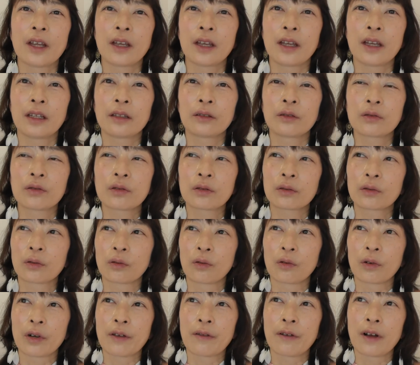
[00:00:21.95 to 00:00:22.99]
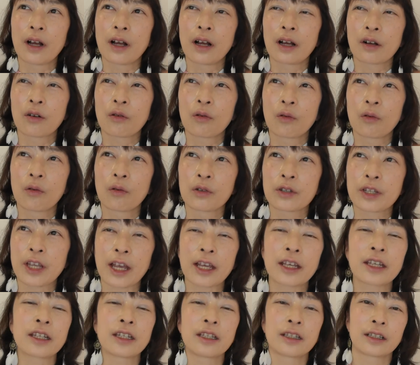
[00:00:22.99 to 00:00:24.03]
えー、とちょっとこれはここ
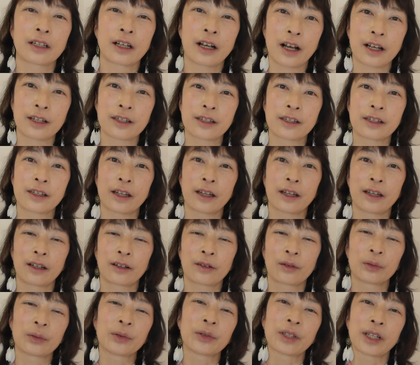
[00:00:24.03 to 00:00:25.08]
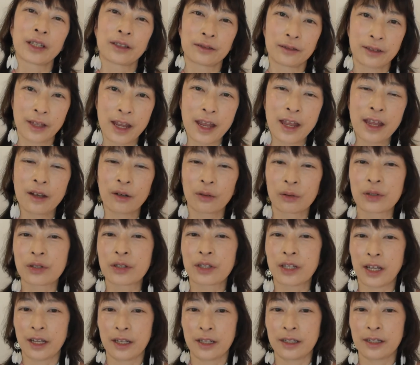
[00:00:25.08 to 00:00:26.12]
最近感じたことなのでお
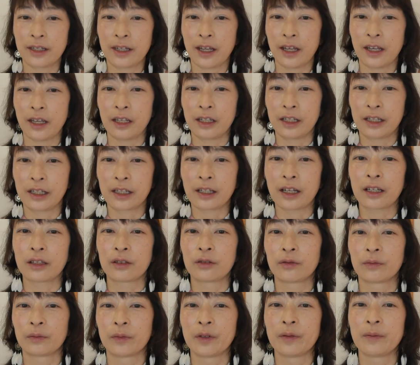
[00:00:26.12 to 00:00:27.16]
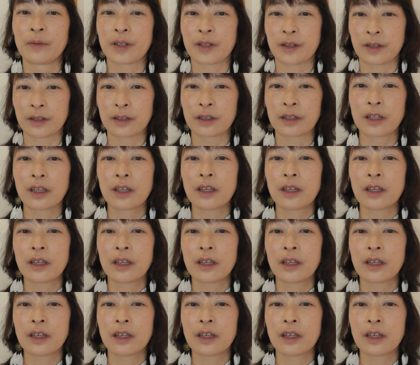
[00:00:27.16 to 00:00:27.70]
伝えしていきたいと思います。